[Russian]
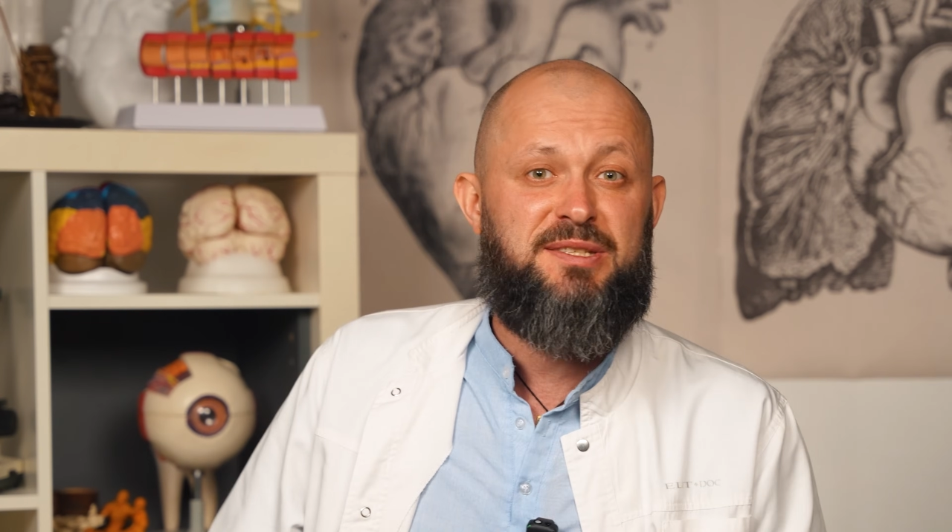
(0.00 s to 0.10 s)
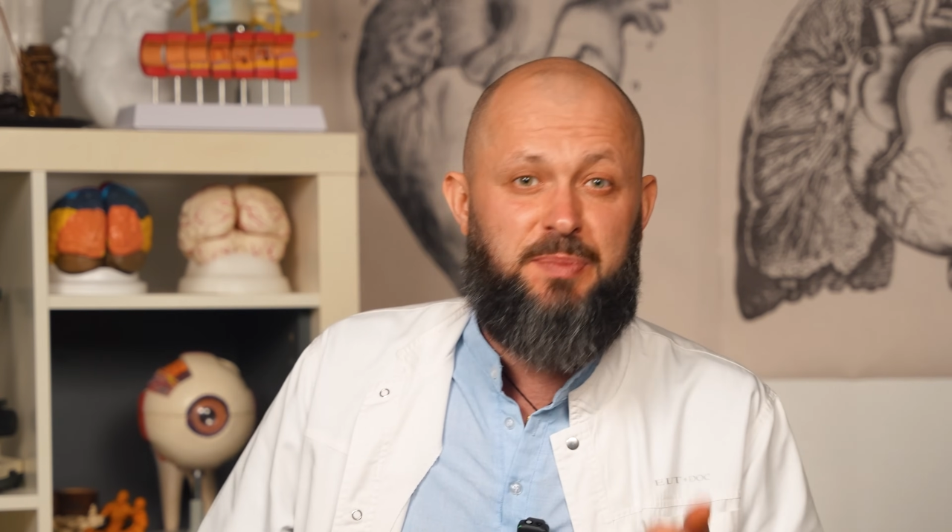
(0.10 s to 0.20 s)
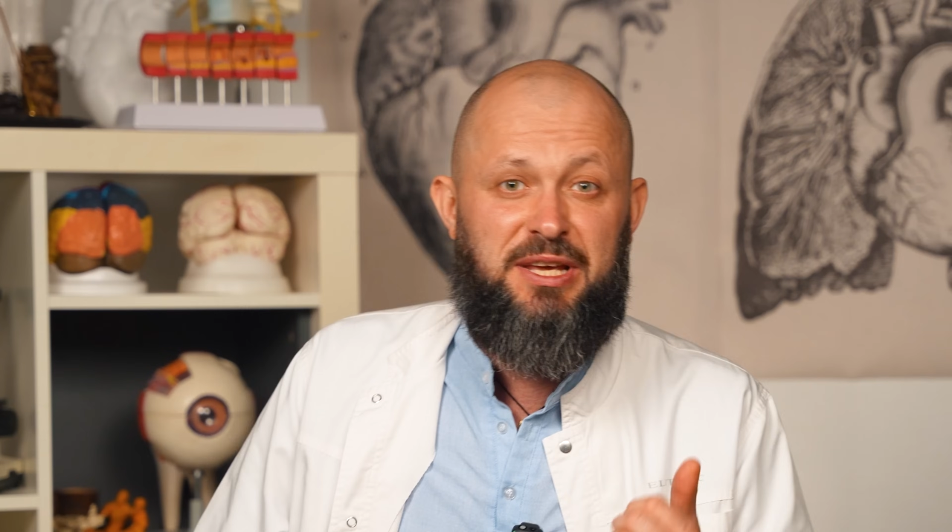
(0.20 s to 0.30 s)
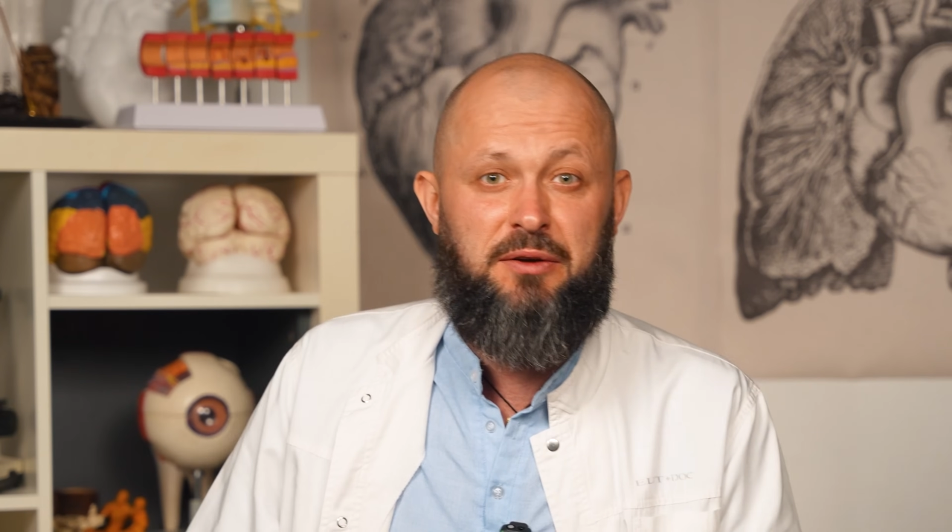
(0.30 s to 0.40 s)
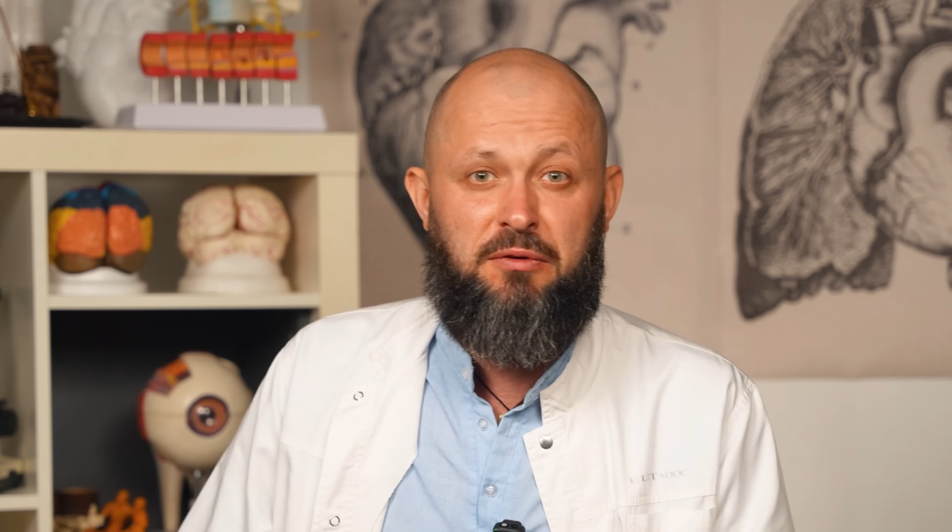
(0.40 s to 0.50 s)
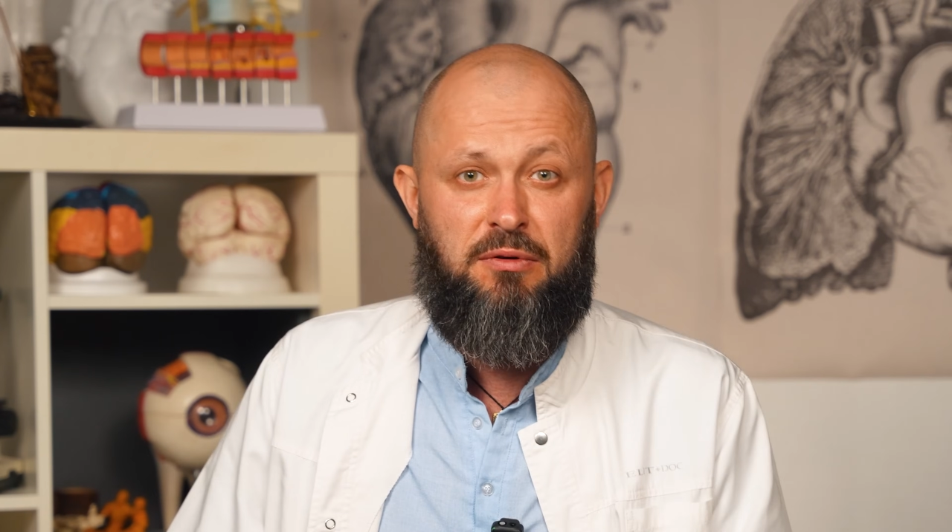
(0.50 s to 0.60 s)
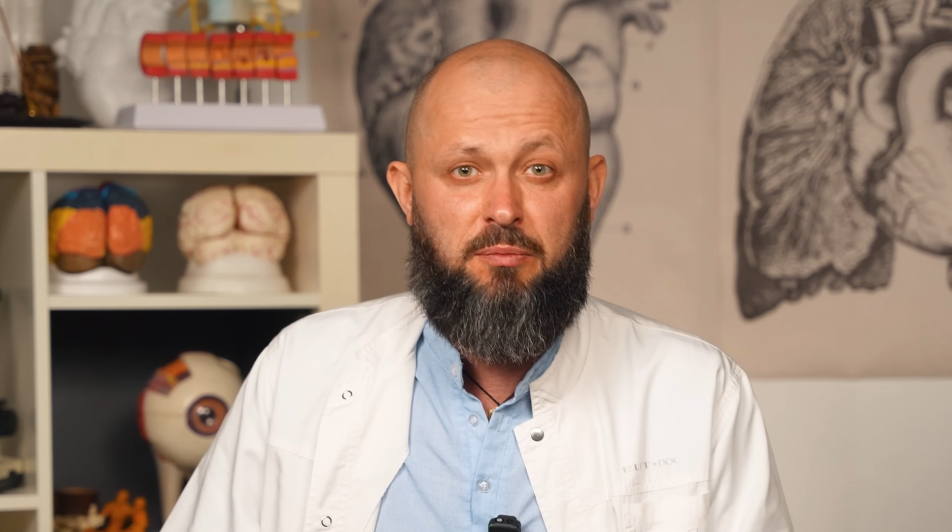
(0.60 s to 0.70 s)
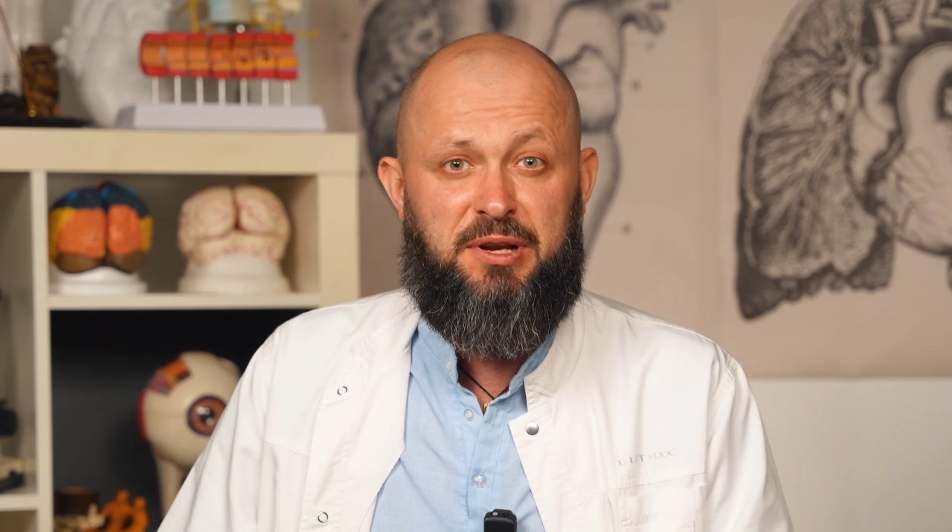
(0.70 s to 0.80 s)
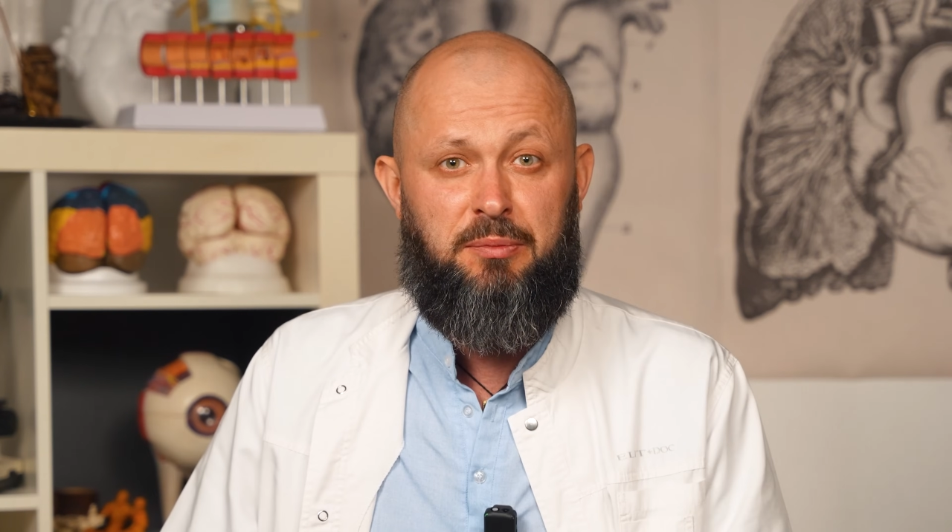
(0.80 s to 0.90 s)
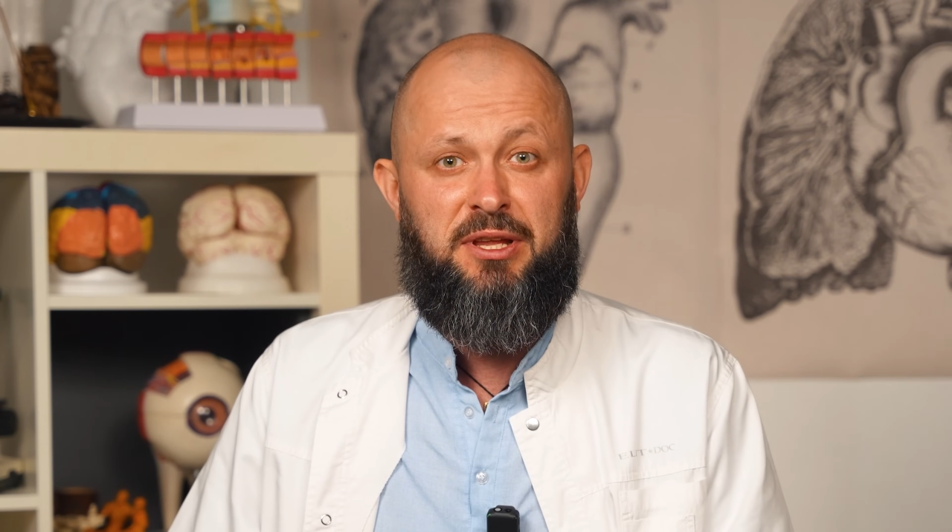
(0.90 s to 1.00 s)
первого
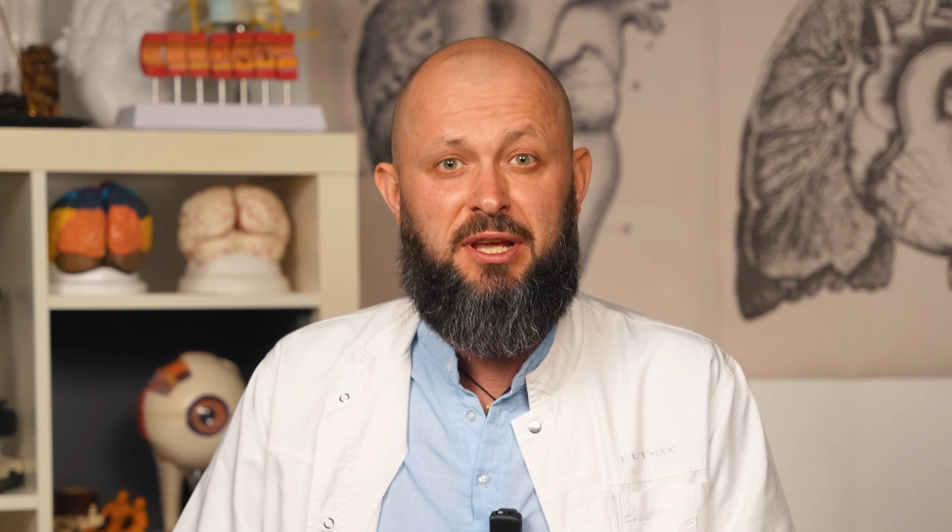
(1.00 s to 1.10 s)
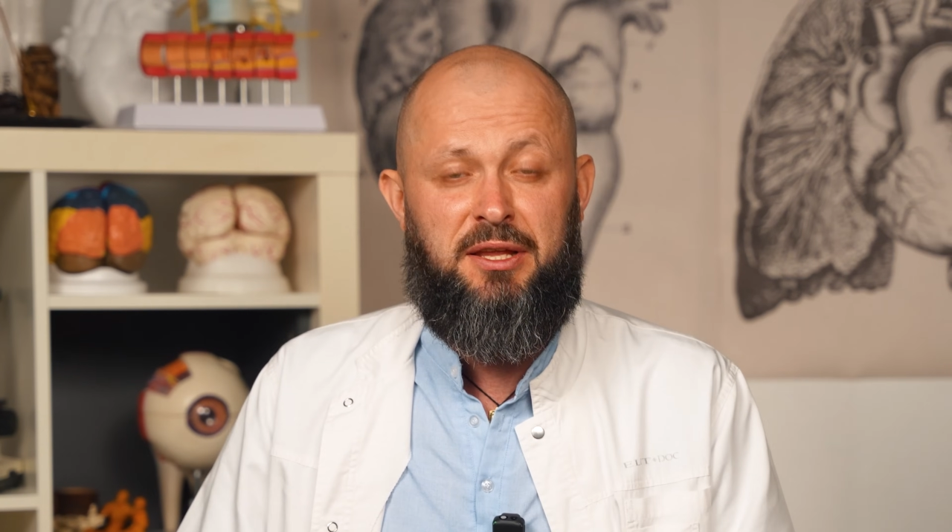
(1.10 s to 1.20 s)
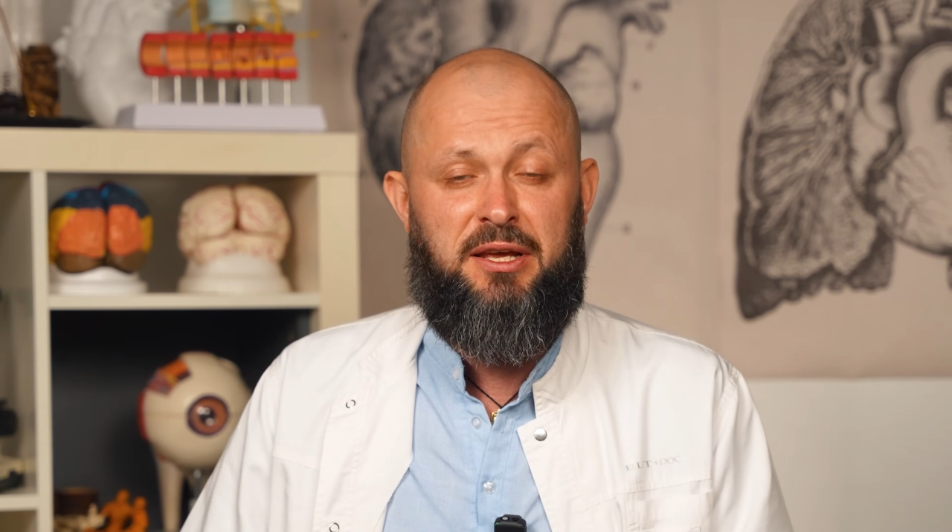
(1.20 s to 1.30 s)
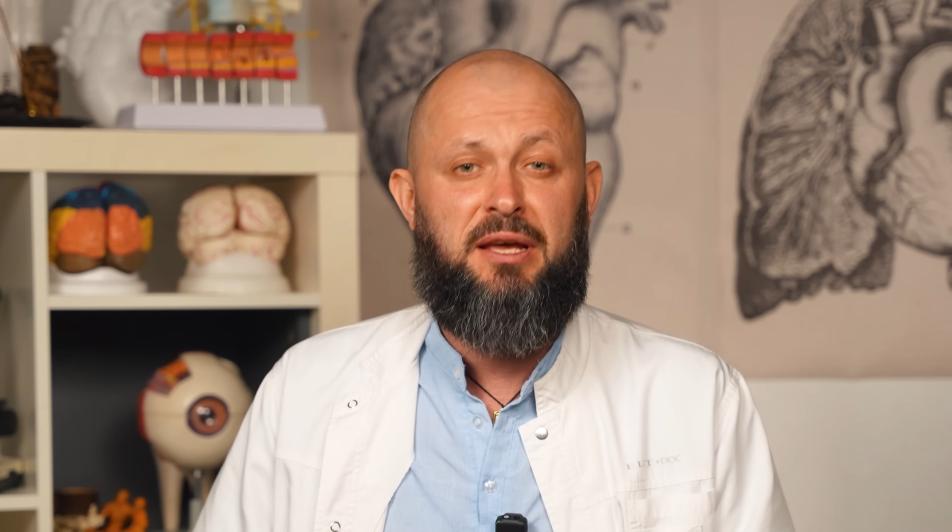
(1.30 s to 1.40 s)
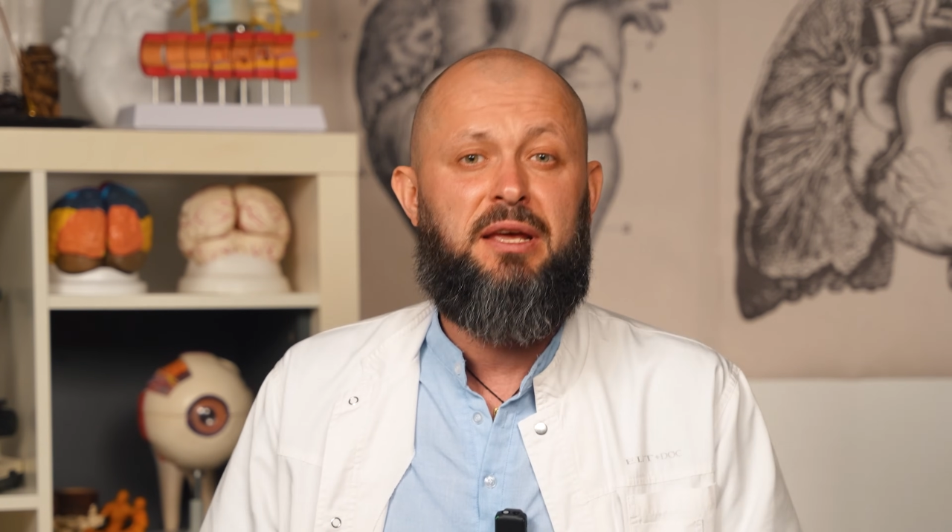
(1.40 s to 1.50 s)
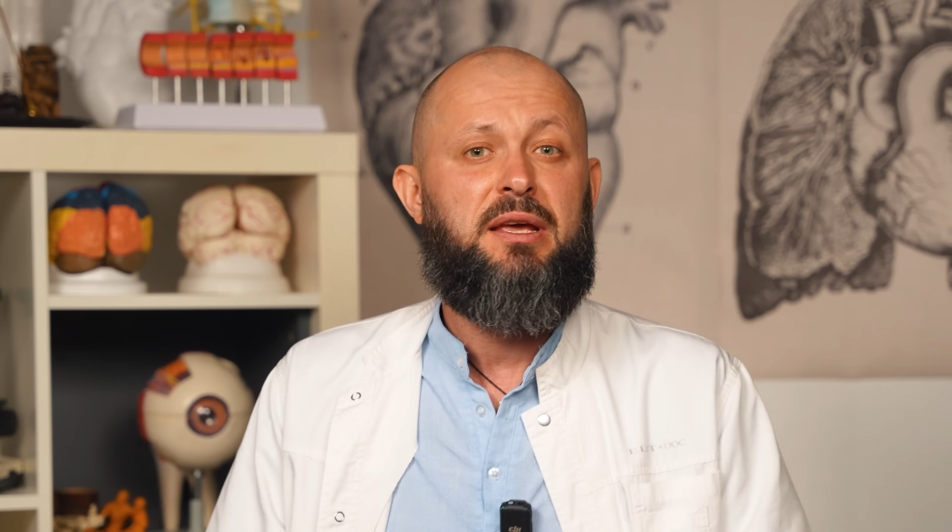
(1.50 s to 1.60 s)
применения –